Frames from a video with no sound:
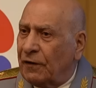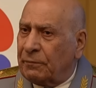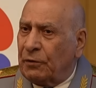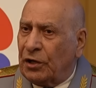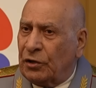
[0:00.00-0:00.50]
в
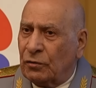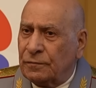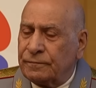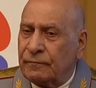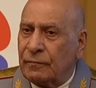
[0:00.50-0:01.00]

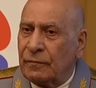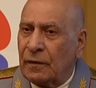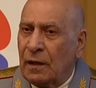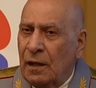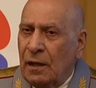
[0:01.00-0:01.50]
Армению,
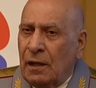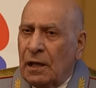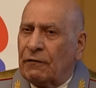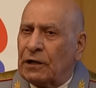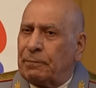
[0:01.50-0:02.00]

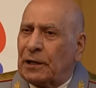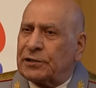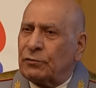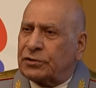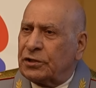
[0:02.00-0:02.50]
и вот
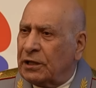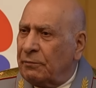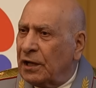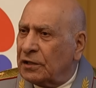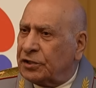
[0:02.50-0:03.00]
послушайте
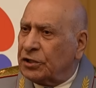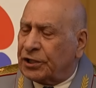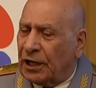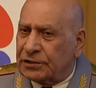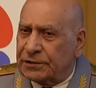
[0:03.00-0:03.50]
меня
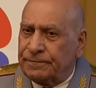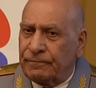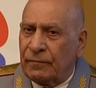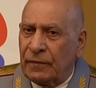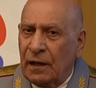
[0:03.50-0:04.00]
сейчас.
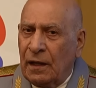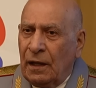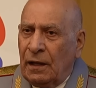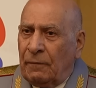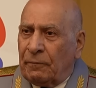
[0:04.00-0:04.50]

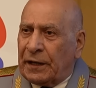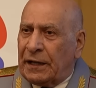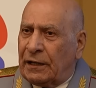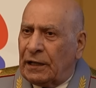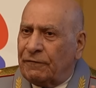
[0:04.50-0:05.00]

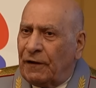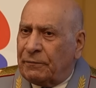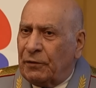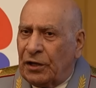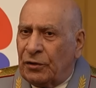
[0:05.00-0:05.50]
Приехал в
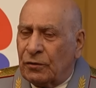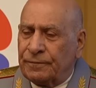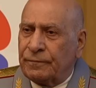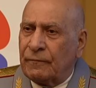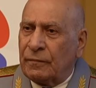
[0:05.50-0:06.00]

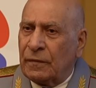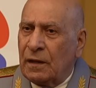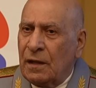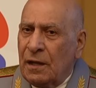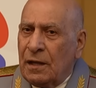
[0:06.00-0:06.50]
Армению
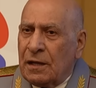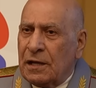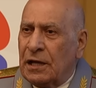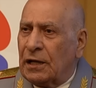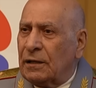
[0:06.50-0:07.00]

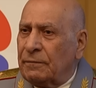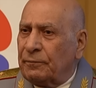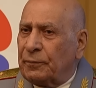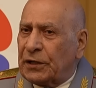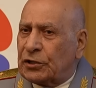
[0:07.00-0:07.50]
и
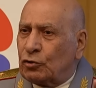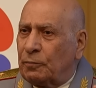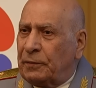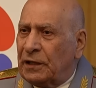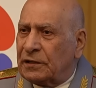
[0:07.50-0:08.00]

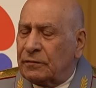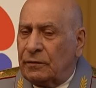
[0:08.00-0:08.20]
приступил,